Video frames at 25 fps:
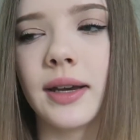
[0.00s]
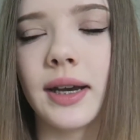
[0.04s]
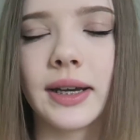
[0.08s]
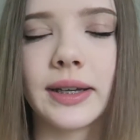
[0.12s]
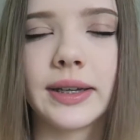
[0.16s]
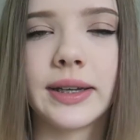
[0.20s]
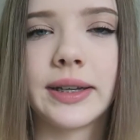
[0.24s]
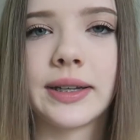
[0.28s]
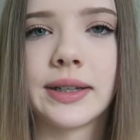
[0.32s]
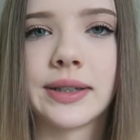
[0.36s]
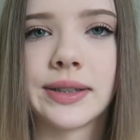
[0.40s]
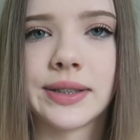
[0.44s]

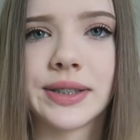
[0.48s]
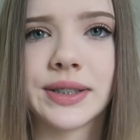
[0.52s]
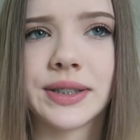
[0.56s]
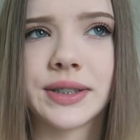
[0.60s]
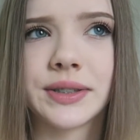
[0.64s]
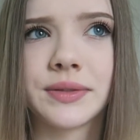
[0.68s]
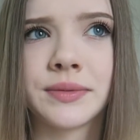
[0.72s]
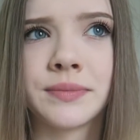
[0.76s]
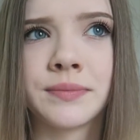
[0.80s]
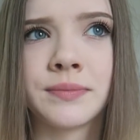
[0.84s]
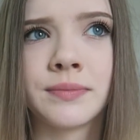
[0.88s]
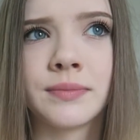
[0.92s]

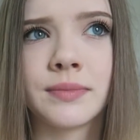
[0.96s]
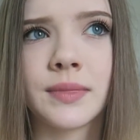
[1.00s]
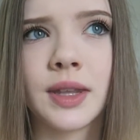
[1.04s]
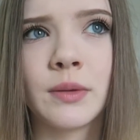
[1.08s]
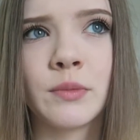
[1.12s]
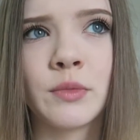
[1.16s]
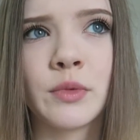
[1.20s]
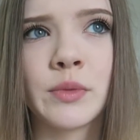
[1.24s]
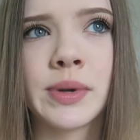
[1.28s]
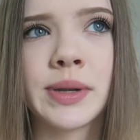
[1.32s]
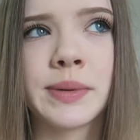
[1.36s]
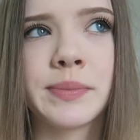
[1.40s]
Adidas.
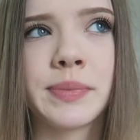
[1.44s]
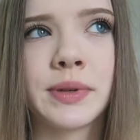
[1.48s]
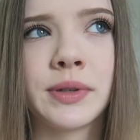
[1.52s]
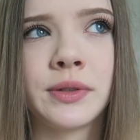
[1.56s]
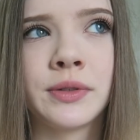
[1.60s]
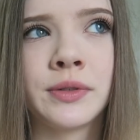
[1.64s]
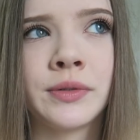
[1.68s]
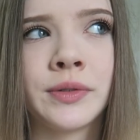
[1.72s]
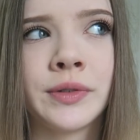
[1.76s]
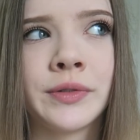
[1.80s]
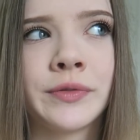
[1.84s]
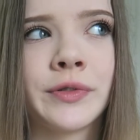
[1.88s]
Im Moment bin
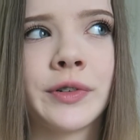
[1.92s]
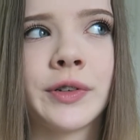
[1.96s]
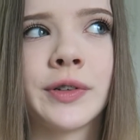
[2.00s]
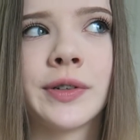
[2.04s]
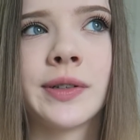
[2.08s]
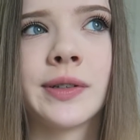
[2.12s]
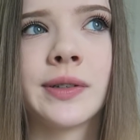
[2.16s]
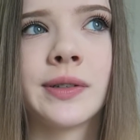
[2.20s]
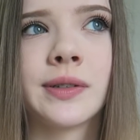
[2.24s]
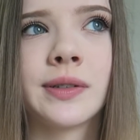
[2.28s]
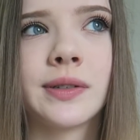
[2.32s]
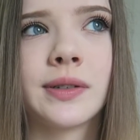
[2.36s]
ich irgendwie
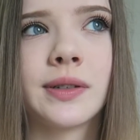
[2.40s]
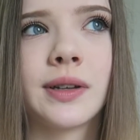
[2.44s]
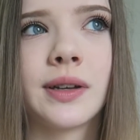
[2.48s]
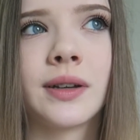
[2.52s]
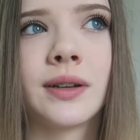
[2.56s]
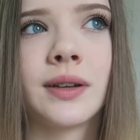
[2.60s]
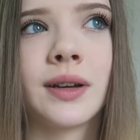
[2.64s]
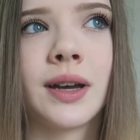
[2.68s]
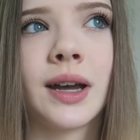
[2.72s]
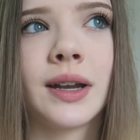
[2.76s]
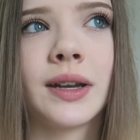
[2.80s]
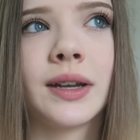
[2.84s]
voll
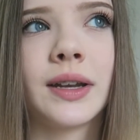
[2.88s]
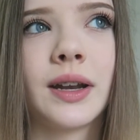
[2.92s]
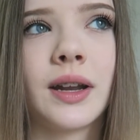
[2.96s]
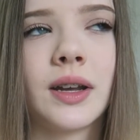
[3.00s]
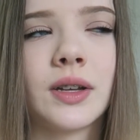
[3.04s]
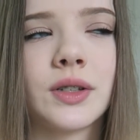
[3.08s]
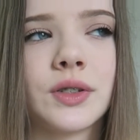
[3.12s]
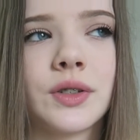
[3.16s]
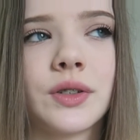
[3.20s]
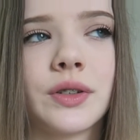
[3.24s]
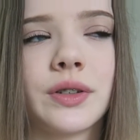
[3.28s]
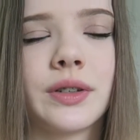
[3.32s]

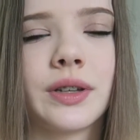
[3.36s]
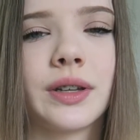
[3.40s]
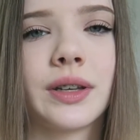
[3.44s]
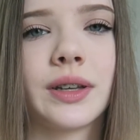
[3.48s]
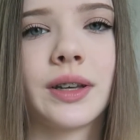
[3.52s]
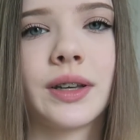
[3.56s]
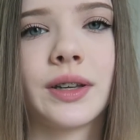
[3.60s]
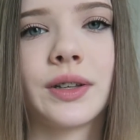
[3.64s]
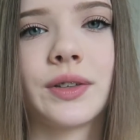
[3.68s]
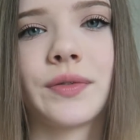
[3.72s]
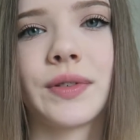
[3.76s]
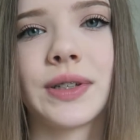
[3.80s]
Adidas-süchtig.
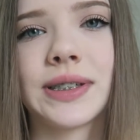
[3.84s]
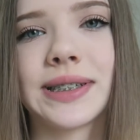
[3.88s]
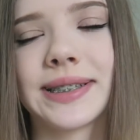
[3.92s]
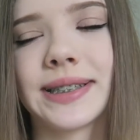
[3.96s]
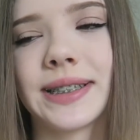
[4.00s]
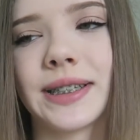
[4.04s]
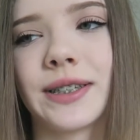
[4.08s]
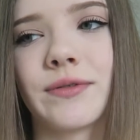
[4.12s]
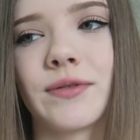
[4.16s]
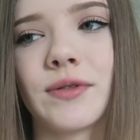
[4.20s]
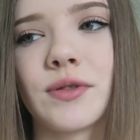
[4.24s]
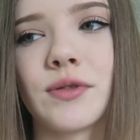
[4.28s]
Ich weiß
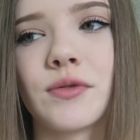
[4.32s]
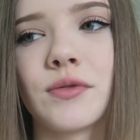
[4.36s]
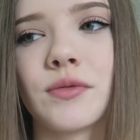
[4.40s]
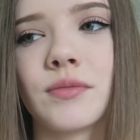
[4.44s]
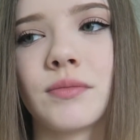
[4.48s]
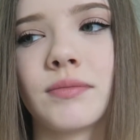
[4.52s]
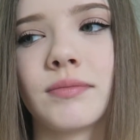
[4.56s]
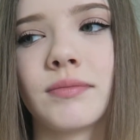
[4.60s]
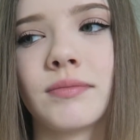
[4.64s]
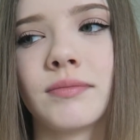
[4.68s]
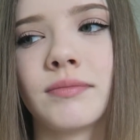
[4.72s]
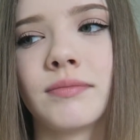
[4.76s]
nicht
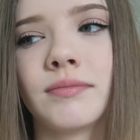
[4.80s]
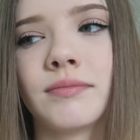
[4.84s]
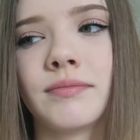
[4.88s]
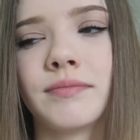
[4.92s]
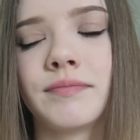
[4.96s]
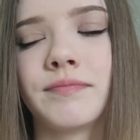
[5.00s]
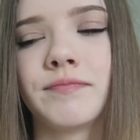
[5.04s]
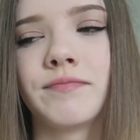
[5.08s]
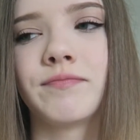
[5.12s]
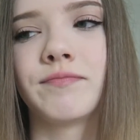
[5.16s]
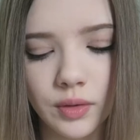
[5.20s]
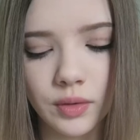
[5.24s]
warum.
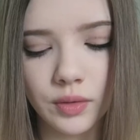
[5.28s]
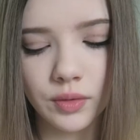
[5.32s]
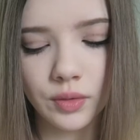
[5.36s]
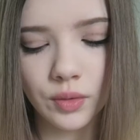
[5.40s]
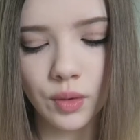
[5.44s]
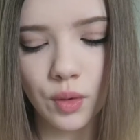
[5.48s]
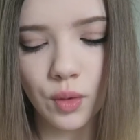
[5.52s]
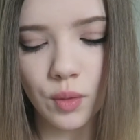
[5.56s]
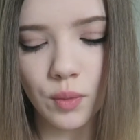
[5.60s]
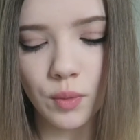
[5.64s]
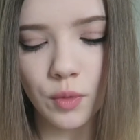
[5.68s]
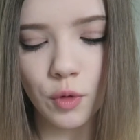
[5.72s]

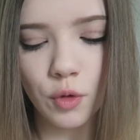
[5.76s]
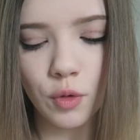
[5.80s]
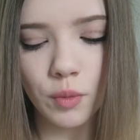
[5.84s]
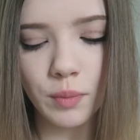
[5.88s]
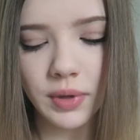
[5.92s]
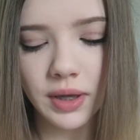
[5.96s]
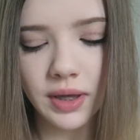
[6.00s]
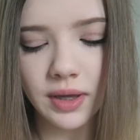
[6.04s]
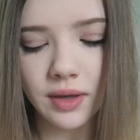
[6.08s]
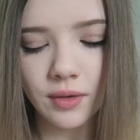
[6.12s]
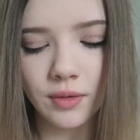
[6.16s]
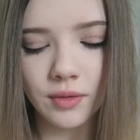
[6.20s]

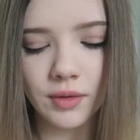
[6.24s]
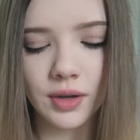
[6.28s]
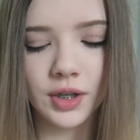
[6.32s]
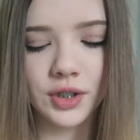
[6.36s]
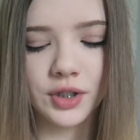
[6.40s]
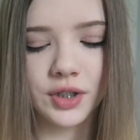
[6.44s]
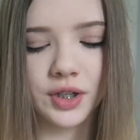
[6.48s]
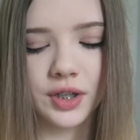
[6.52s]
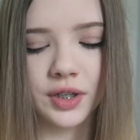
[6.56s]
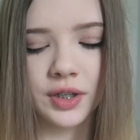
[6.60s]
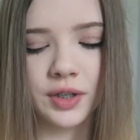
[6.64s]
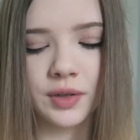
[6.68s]

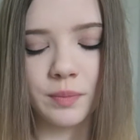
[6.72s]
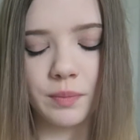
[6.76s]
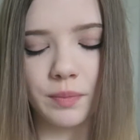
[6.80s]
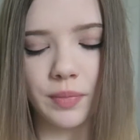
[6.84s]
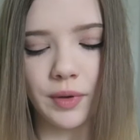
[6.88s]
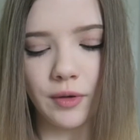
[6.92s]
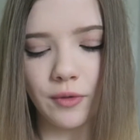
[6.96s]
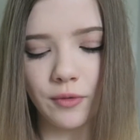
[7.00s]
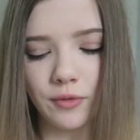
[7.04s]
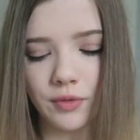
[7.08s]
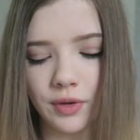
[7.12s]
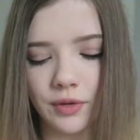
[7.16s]

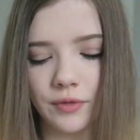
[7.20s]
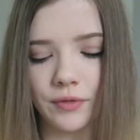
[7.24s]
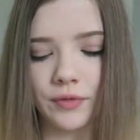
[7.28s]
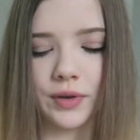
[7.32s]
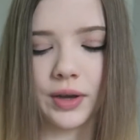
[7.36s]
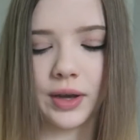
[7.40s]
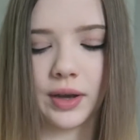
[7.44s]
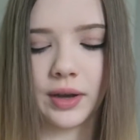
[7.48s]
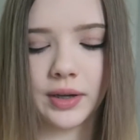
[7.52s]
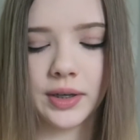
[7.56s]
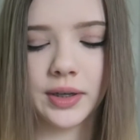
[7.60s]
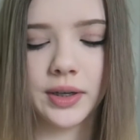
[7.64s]
Tomomi-Bilur
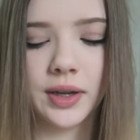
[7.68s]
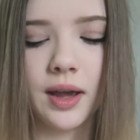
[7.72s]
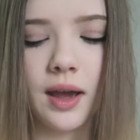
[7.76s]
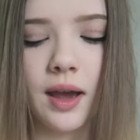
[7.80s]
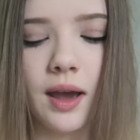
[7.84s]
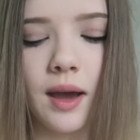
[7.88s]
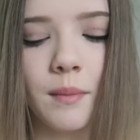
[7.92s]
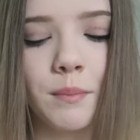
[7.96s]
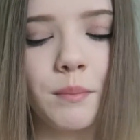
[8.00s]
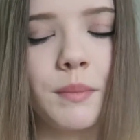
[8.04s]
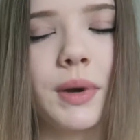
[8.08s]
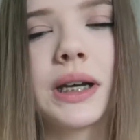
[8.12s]
fragt,
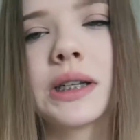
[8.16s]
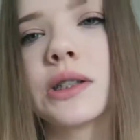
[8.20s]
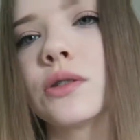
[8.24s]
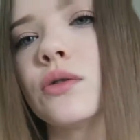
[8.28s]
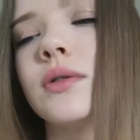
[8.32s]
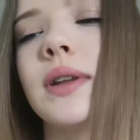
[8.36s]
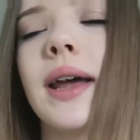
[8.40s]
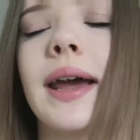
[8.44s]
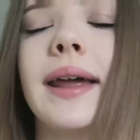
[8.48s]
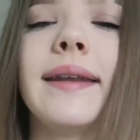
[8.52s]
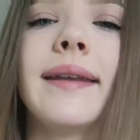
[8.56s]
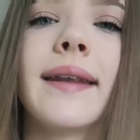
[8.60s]
magst
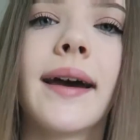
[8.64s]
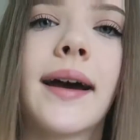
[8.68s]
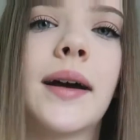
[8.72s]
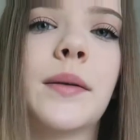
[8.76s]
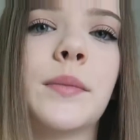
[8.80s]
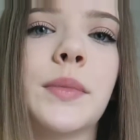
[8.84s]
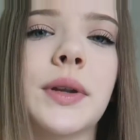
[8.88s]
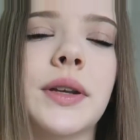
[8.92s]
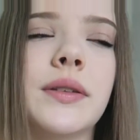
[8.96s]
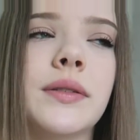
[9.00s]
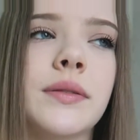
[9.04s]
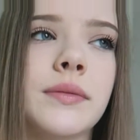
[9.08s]
du deinen
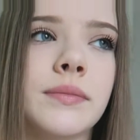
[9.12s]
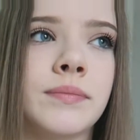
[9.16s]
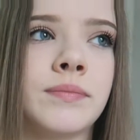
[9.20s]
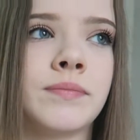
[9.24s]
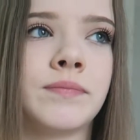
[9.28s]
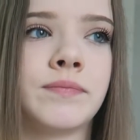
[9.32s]
Namen?